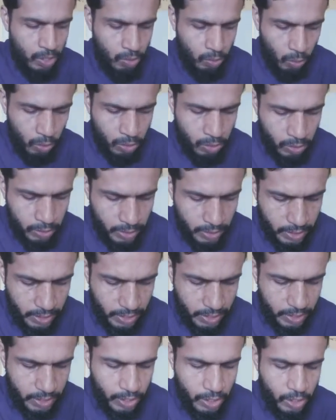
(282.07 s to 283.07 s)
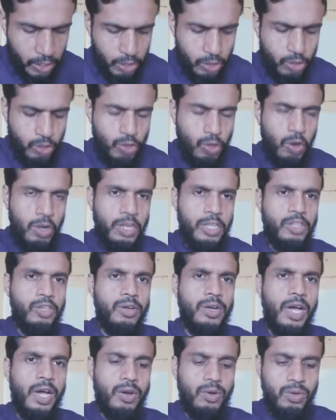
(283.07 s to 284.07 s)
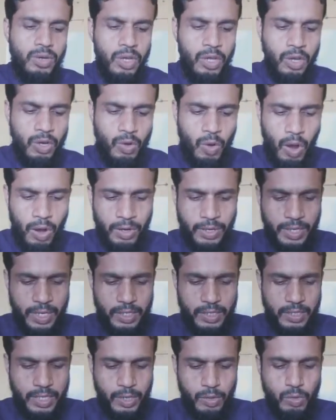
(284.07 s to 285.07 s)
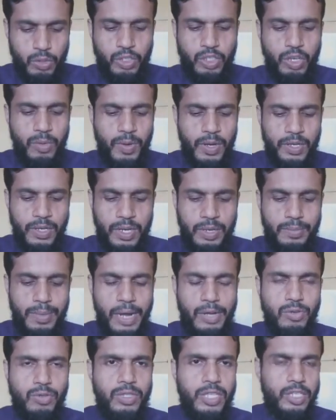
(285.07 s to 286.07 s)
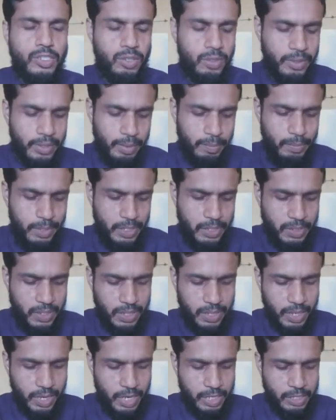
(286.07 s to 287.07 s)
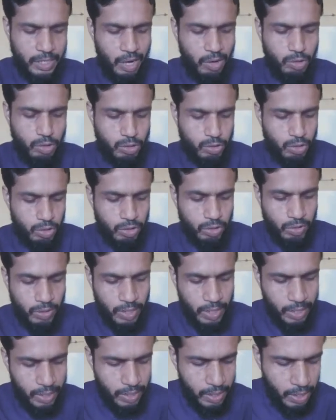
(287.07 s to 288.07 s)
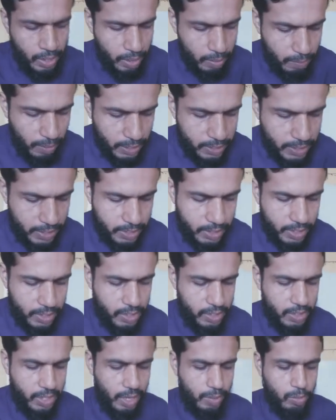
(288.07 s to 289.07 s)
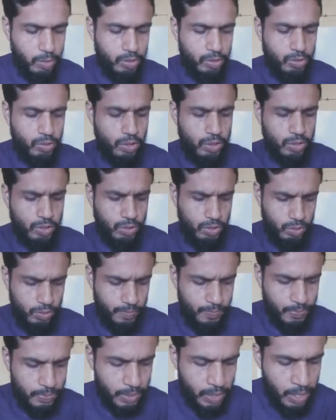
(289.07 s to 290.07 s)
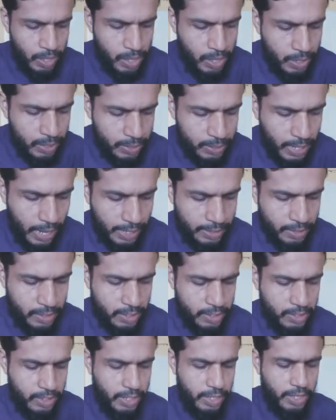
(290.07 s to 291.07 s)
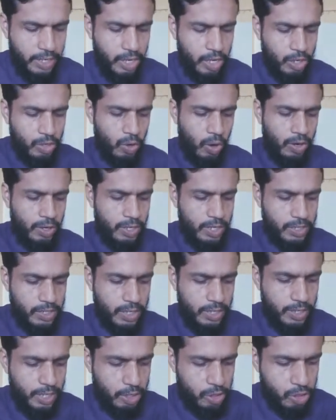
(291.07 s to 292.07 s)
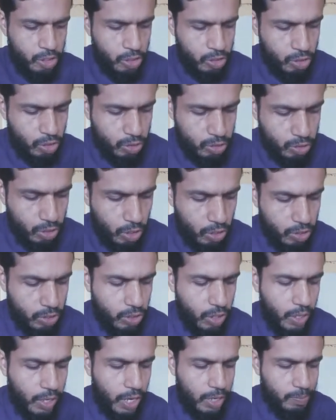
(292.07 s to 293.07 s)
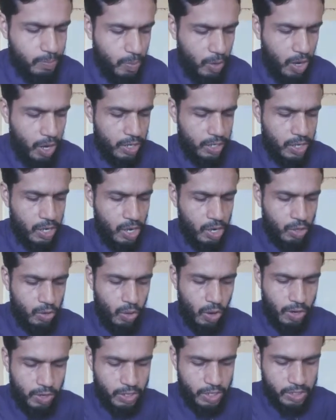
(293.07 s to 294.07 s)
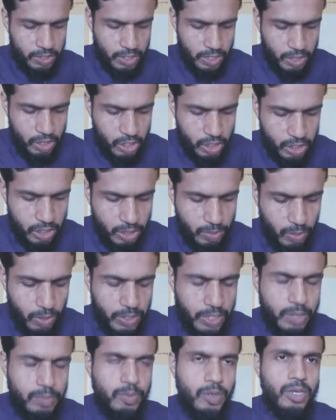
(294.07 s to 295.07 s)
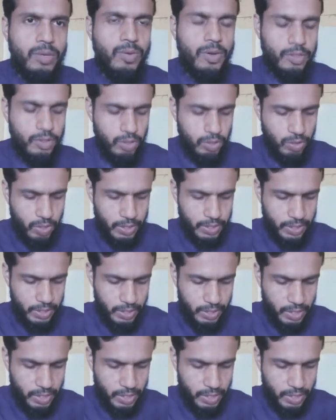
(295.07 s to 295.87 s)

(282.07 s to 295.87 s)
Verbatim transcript: অন্যদিকে দলিতরাও কংগ্রেসদের উচ্চবর্ণের মানুষদের সঙ্গে মিশতে তারা সাহস করতো না বা যেতে দ্বিধাবোধ করত গান্ধীজি কংগ্রেসের নেতৃত্ব গ্রহণ করার পর কংগ্রেসের দৃষ্টিভঙ্গির পরিবর্তন ঘটে